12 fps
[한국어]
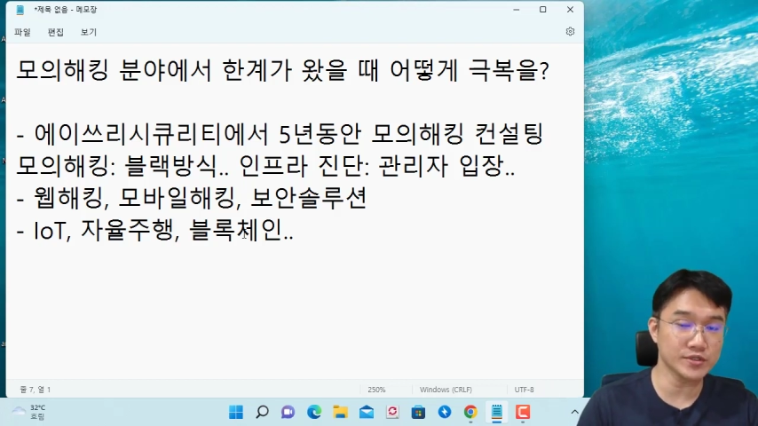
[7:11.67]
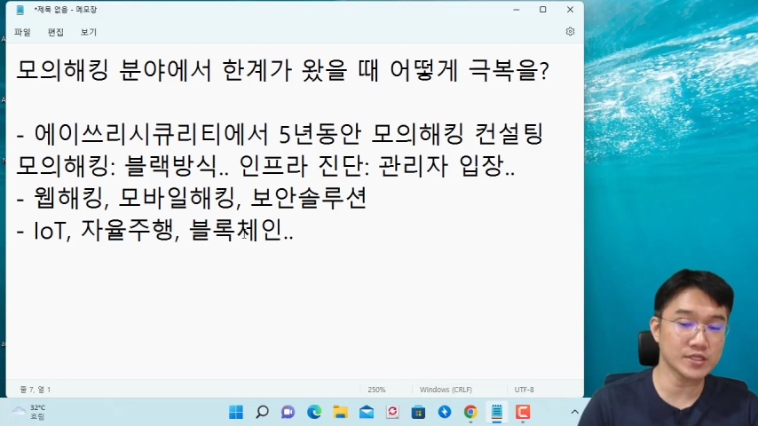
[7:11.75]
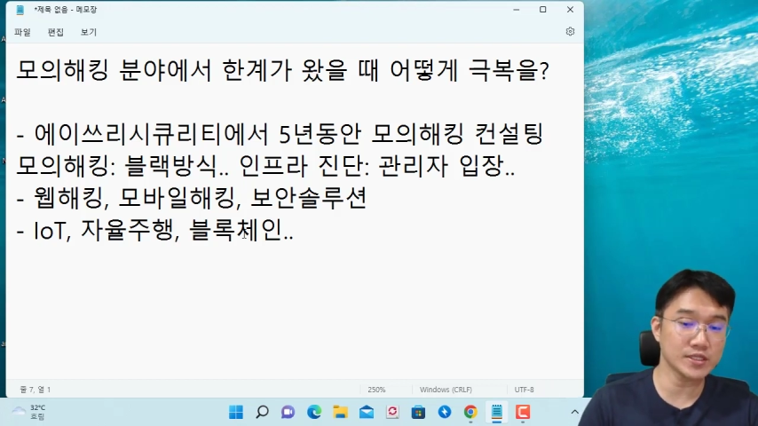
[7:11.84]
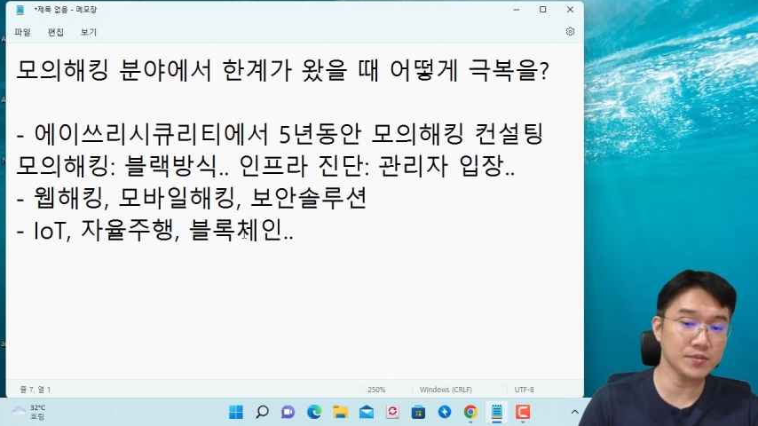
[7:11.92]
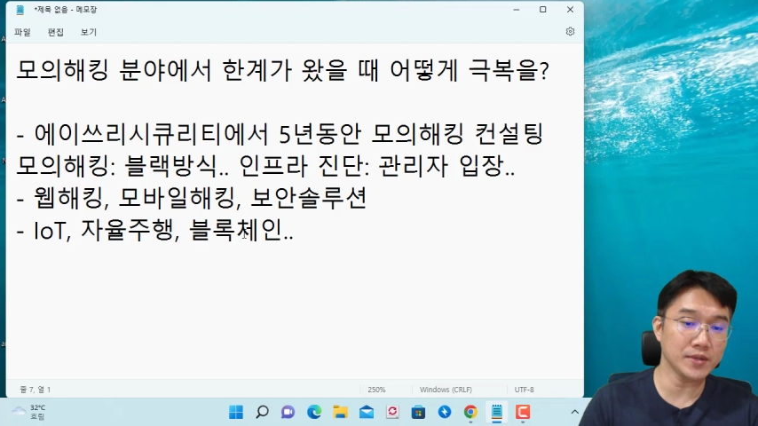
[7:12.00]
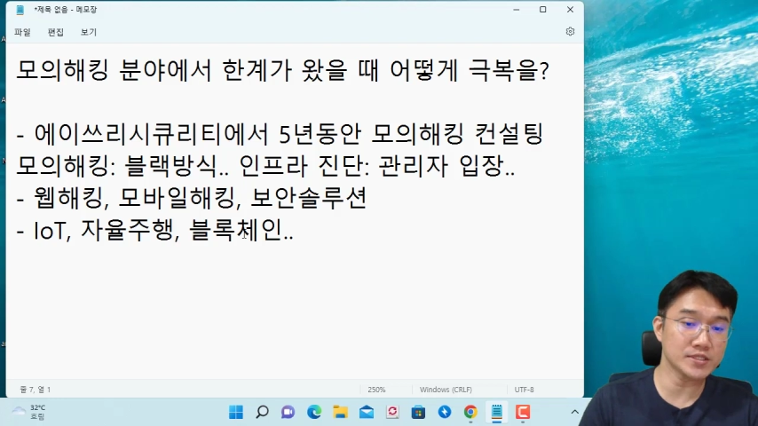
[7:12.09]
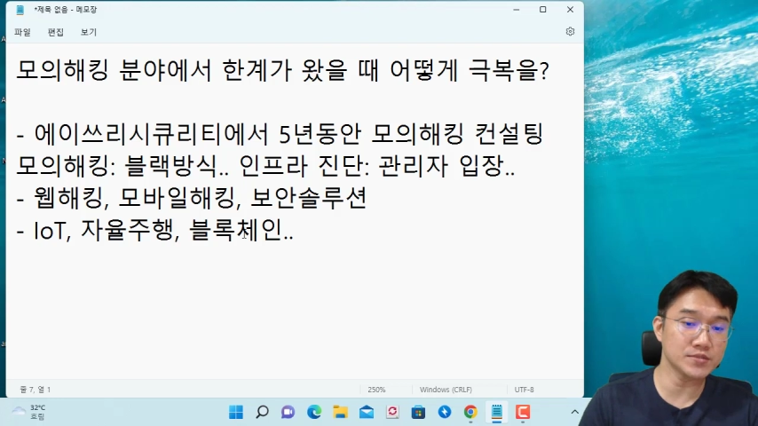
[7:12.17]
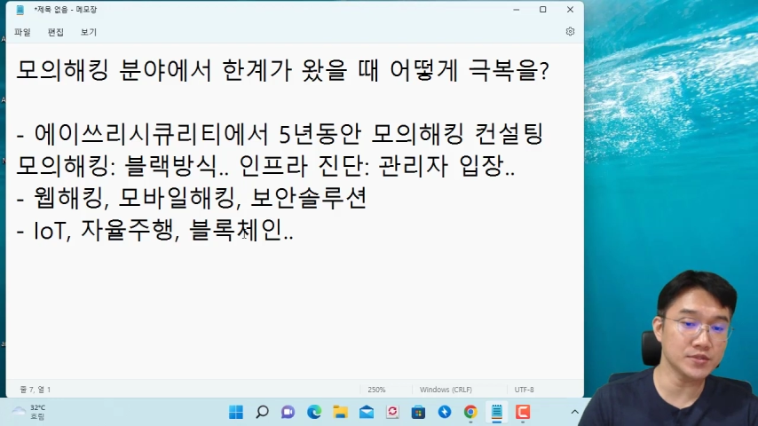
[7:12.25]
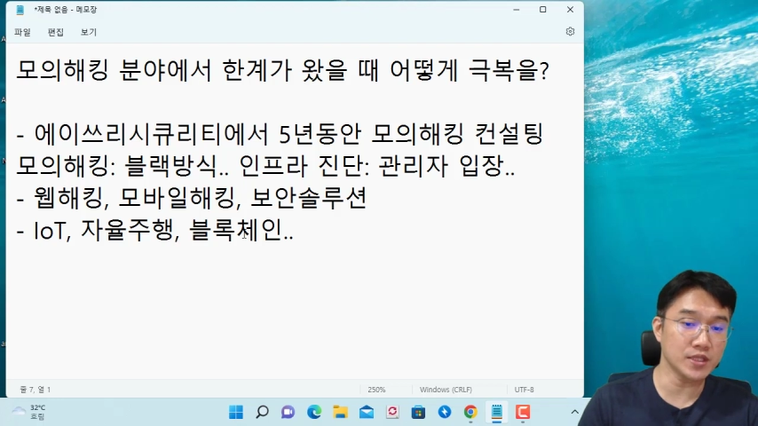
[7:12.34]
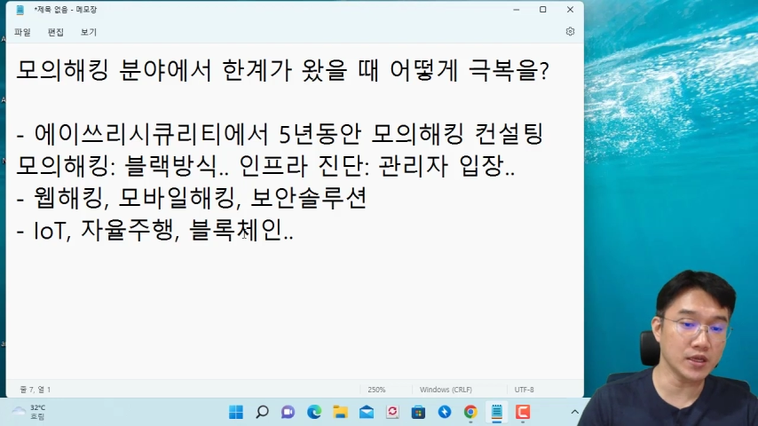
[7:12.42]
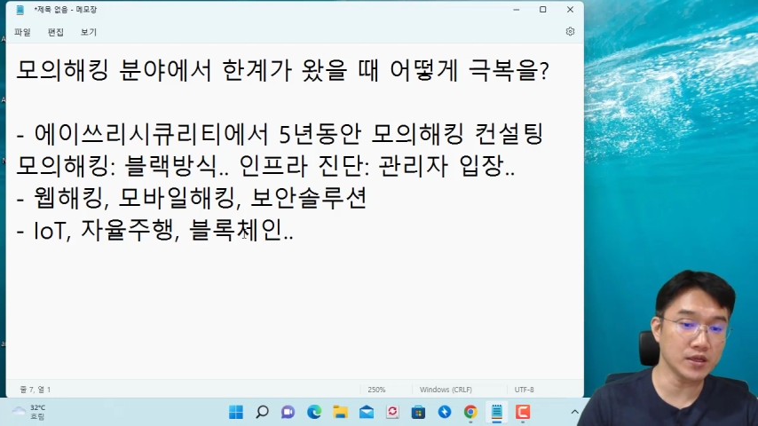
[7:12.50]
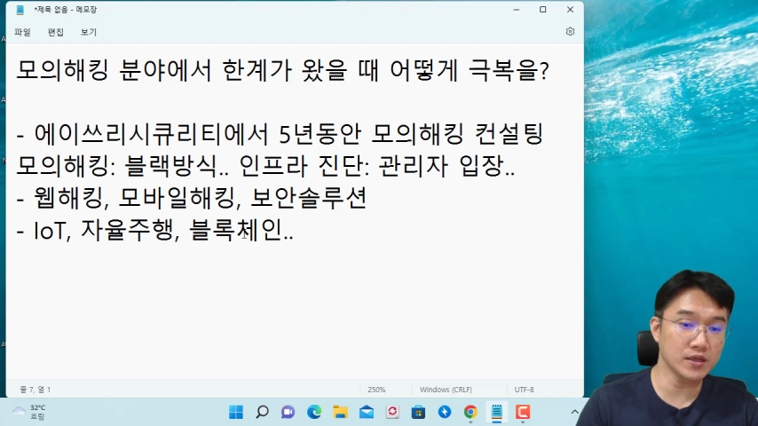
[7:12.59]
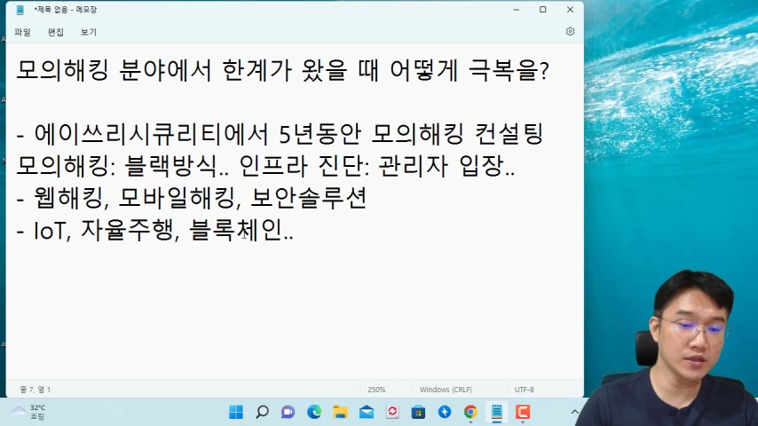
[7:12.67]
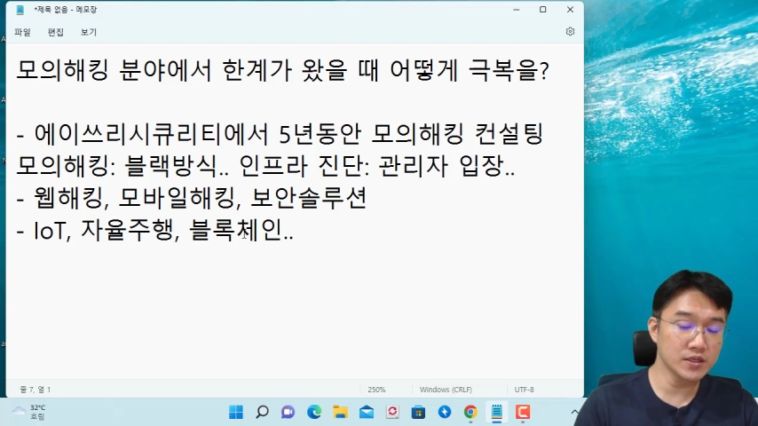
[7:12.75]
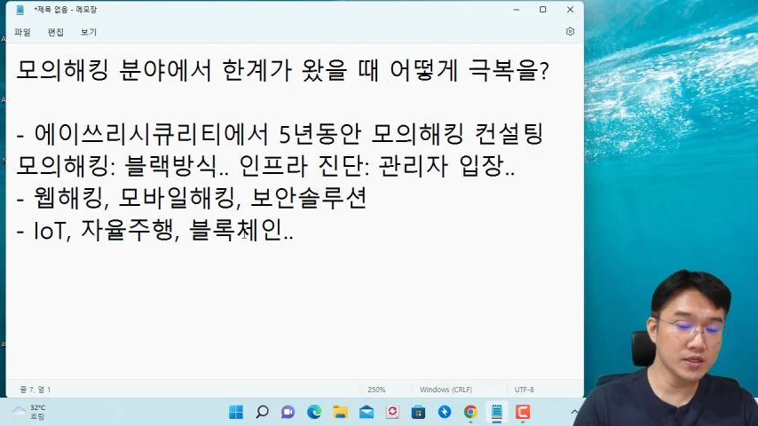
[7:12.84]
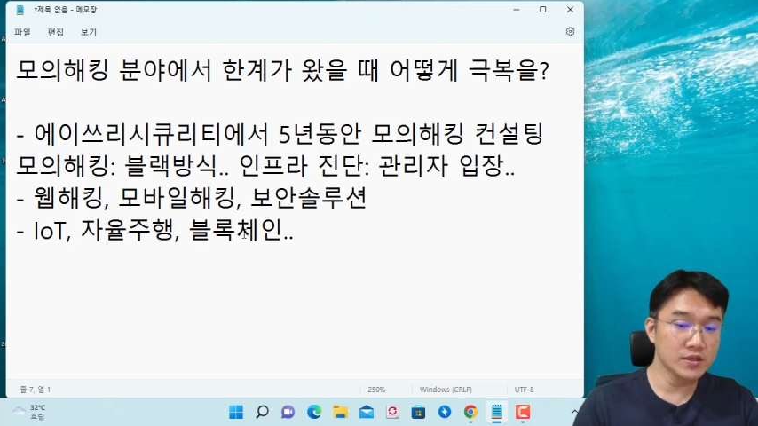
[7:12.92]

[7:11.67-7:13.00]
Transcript: 상당히 많습니다